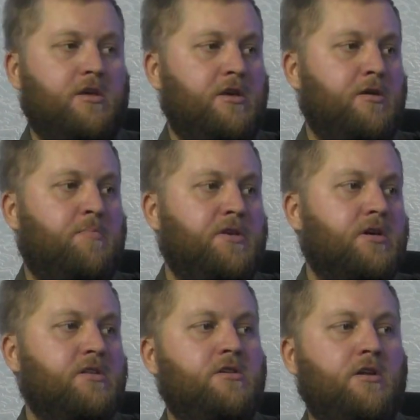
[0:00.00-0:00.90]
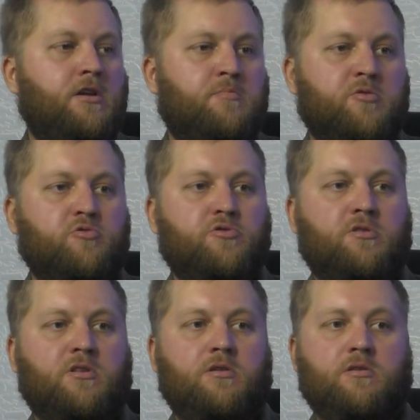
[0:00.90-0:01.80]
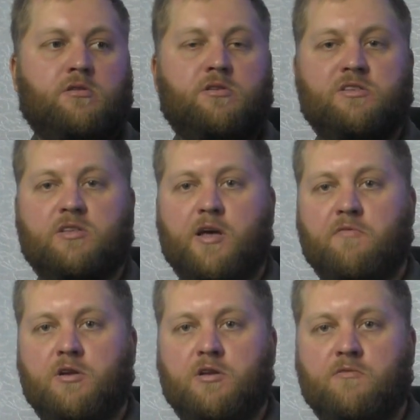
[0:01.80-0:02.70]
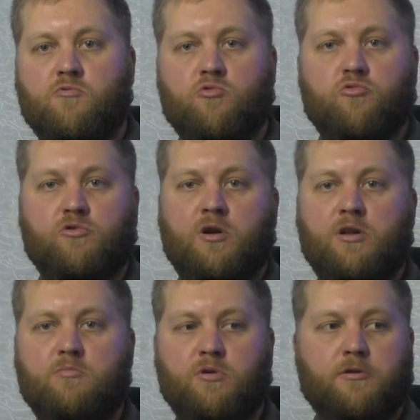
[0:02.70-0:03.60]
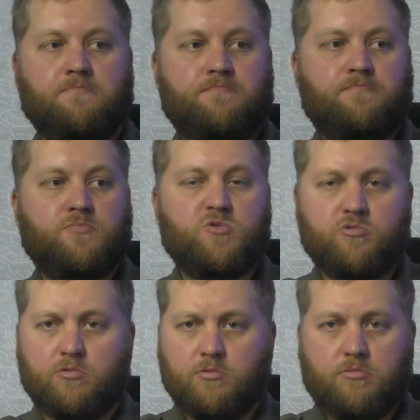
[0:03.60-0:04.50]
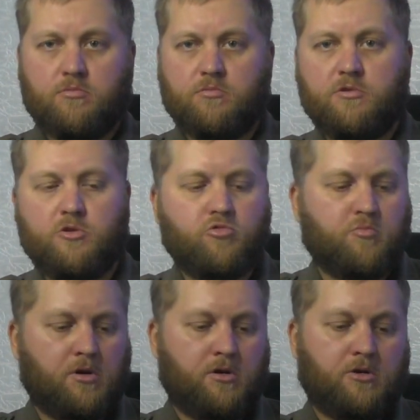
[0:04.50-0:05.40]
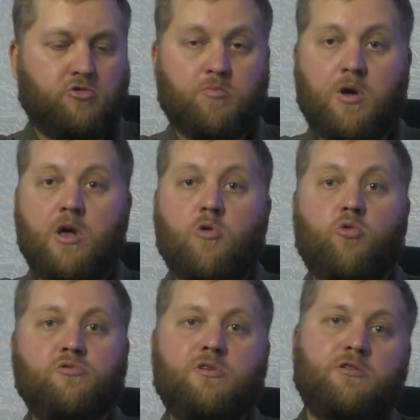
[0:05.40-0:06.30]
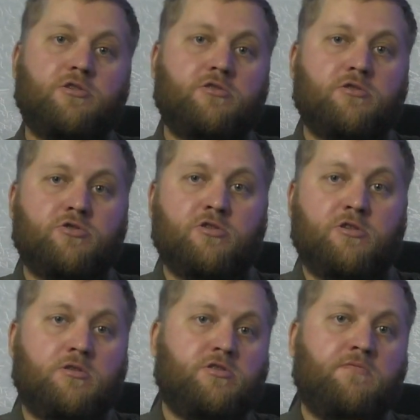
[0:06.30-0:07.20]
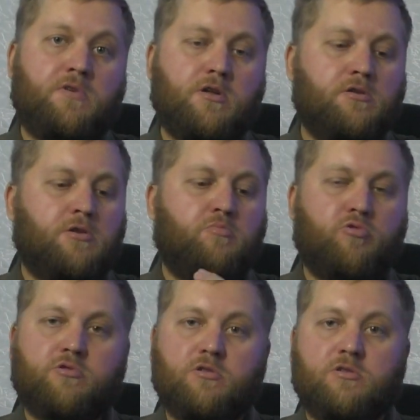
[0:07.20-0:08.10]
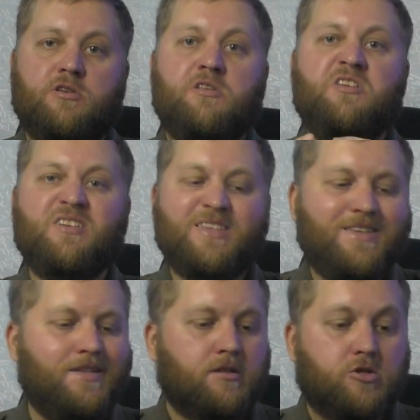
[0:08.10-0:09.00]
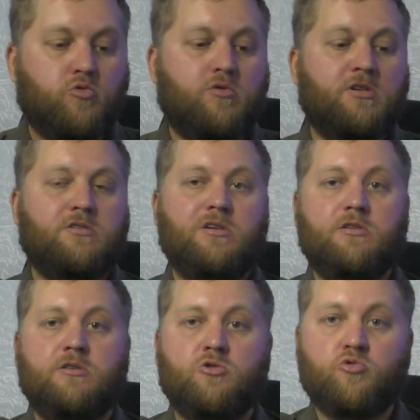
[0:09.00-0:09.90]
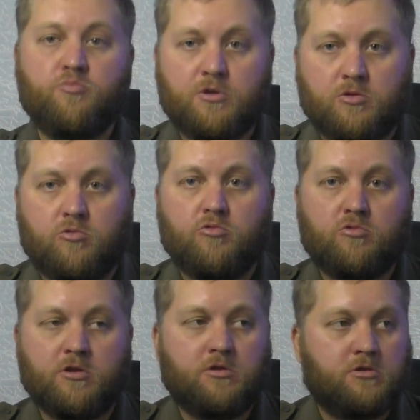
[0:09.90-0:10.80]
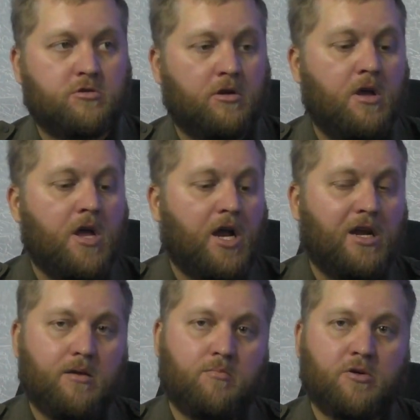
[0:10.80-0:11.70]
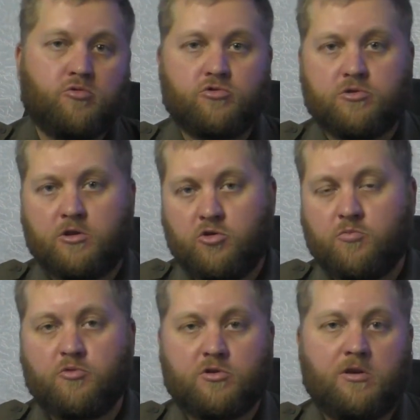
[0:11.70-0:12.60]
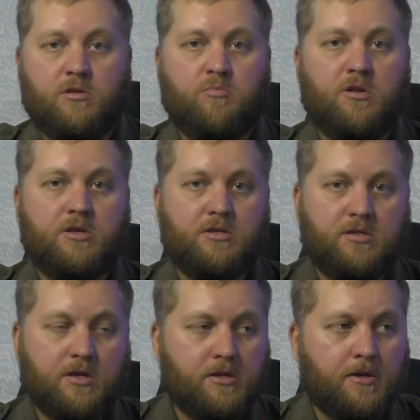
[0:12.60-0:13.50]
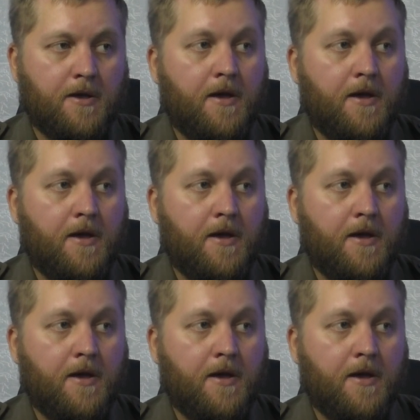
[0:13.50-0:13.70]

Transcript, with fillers: и приходили просто ставили его куда-либо, ну и не думали о нем. Он, конечно же, не ржавел, не портился, не гнил. Что касается сумки, то тут, конечно, либо нужно ее после рыбалки снять